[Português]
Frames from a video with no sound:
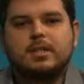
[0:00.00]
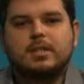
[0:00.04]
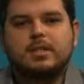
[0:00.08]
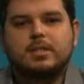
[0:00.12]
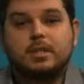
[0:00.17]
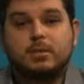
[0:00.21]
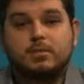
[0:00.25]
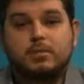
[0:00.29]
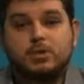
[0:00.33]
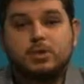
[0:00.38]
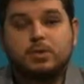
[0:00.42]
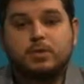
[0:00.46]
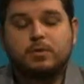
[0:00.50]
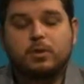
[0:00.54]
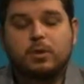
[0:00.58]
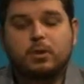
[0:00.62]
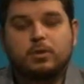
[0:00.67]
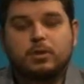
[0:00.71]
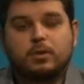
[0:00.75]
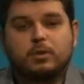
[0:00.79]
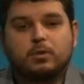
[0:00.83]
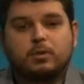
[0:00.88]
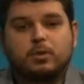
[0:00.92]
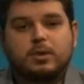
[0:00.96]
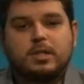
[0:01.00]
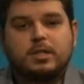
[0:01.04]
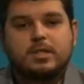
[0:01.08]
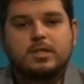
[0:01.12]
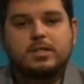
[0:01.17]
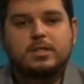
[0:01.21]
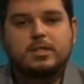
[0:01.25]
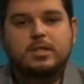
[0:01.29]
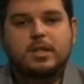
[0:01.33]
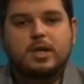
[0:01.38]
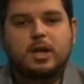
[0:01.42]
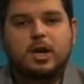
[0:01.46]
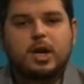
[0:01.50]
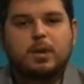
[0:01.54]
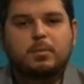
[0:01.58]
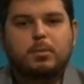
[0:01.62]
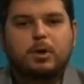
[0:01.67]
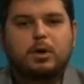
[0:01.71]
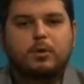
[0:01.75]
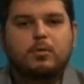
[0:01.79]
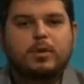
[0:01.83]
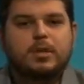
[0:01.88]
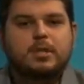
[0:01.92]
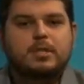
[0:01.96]
Estamos de volta com o Unicine agora para
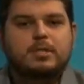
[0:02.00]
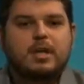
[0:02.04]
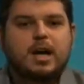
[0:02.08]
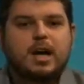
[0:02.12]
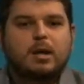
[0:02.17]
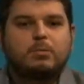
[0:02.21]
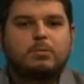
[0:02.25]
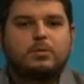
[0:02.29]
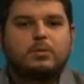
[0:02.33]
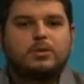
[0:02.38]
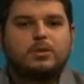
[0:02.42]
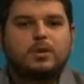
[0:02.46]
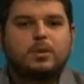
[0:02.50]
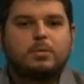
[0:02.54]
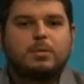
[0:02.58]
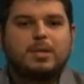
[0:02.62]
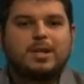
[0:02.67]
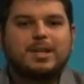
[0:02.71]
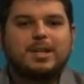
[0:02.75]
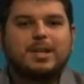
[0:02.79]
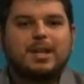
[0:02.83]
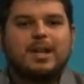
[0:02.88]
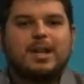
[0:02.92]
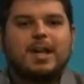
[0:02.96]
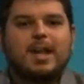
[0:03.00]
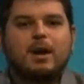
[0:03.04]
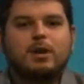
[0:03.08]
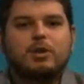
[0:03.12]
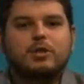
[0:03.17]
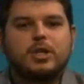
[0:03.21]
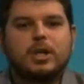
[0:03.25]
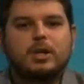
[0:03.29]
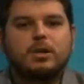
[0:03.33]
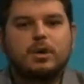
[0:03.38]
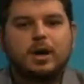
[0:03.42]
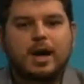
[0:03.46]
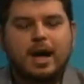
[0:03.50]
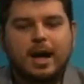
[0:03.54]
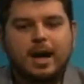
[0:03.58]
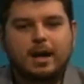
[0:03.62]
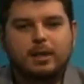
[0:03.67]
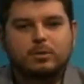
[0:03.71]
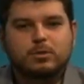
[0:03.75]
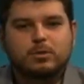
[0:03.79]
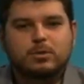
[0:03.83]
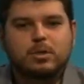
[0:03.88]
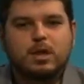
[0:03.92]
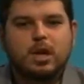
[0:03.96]
conversarmos sobre Quem é Rogério
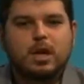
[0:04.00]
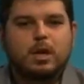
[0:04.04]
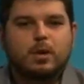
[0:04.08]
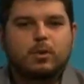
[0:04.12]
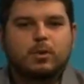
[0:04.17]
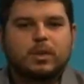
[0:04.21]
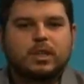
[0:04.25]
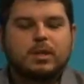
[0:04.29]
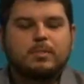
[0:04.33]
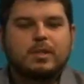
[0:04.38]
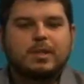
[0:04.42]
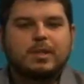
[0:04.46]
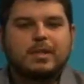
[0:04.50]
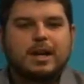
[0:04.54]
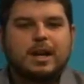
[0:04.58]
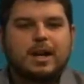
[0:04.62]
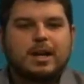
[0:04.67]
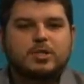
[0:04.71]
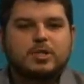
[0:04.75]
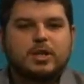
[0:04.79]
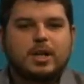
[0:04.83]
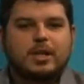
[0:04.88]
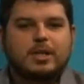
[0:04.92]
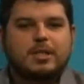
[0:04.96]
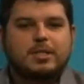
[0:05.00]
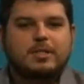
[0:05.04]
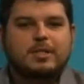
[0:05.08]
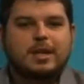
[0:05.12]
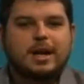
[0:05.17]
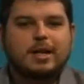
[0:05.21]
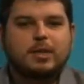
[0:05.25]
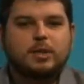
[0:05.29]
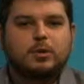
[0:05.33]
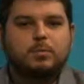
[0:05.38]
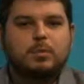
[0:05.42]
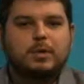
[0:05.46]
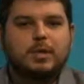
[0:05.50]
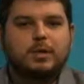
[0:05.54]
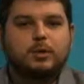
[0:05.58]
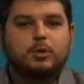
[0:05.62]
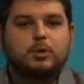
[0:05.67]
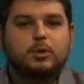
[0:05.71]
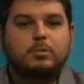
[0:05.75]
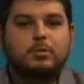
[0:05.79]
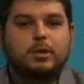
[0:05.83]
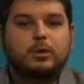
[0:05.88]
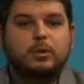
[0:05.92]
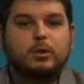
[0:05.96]
Carlos, curta-metragem realizado pela
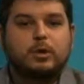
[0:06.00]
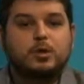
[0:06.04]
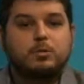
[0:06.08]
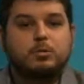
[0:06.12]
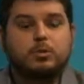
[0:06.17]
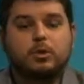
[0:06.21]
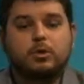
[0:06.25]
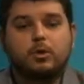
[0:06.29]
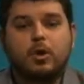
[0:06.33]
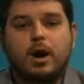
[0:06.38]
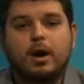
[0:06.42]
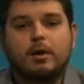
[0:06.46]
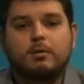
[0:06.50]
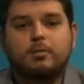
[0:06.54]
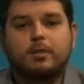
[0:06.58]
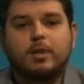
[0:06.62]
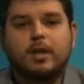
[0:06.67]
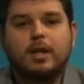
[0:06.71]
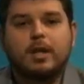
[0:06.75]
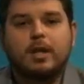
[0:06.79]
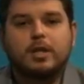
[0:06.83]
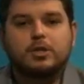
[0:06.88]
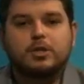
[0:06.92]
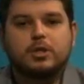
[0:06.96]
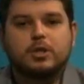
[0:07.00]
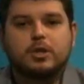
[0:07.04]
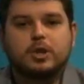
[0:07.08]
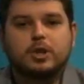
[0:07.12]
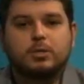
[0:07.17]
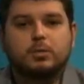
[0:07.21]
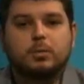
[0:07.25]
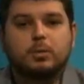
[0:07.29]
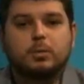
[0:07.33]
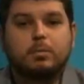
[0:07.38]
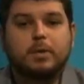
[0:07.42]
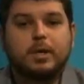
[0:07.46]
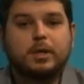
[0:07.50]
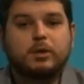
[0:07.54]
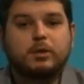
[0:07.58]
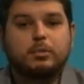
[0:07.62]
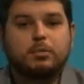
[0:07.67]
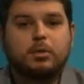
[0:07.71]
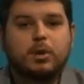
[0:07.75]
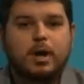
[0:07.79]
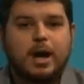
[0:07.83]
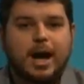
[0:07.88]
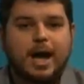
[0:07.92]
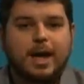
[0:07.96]
Turma 2009, dirigido por Pedro
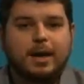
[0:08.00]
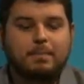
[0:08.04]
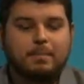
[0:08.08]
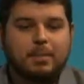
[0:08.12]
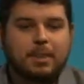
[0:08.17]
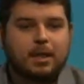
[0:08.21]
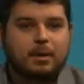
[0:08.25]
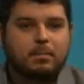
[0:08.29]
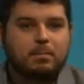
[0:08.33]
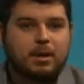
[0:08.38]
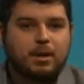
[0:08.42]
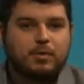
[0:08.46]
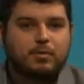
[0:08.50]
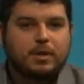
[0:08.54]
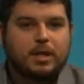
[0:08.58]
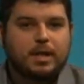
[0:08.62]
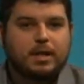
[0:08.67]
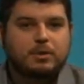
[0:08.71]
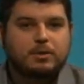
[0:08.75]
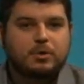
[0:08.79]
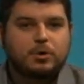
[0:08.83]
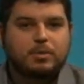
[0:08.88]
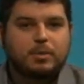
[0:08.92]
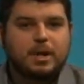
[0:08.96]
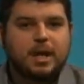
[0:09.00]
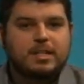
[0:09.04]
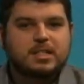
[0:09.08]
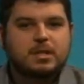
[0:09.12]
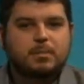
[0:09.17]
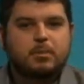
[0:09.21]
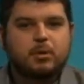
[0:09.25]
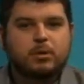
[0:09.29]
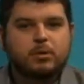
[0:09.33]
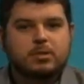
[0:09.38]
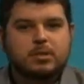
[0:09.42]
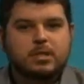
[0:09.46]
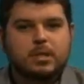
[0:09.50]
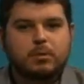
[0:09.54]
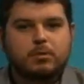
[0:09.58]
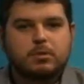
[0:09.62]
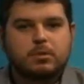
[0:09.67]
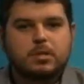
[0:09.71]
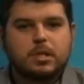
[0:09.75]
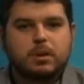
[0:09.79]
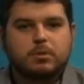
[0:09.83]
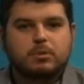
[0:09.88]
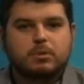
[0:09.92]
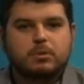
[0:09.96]
Bugai. Para falar sobre essa produção,
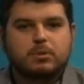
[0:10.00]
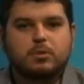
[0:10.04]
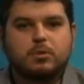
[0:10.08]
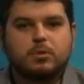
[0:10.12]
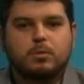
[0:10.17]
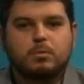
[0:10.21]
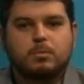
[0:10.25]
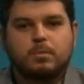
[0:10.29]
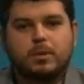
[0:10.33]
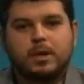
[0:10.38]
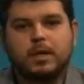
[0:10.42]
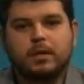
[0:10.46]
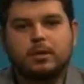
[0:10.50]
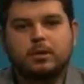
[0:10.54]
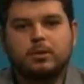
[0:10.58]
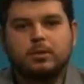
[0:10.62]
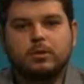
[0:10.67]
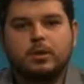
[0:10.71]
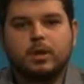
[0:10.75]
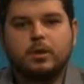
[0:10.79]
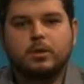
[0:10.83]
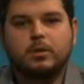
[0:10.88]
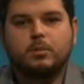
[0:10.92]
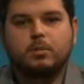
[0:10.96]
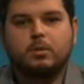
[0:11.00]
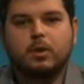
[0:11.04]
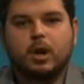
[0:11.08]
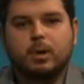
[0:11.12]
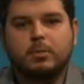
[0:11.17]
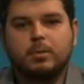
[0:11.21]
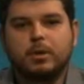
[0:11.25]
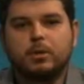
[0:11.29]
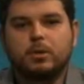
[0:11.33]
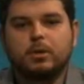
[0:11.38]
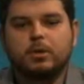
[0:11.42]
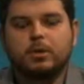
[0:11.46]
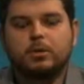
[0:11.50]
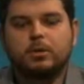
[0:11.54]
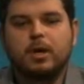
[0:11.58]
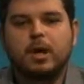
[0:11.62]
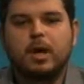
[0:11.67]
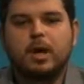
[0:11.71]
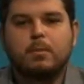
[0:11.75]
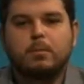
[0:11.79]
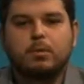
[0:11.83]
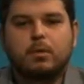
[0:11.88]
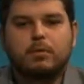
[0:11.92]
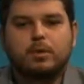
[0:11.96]
estamos com o Pedro e com o Boca Migoto,
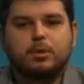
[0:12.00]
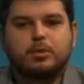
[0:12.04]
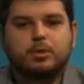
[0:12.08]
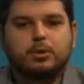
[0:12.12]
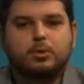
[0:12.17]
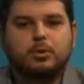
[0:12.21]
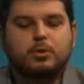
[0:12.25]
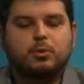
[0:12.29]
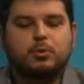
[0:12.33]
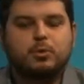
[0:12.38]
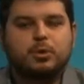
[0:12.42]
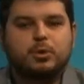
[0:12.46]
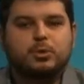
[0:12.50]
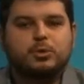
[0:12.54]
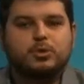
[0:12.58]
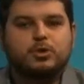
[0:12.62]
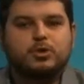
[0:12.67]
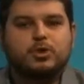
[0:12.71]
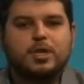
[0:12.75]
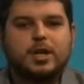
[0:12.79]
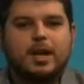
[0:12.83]
professor do curso de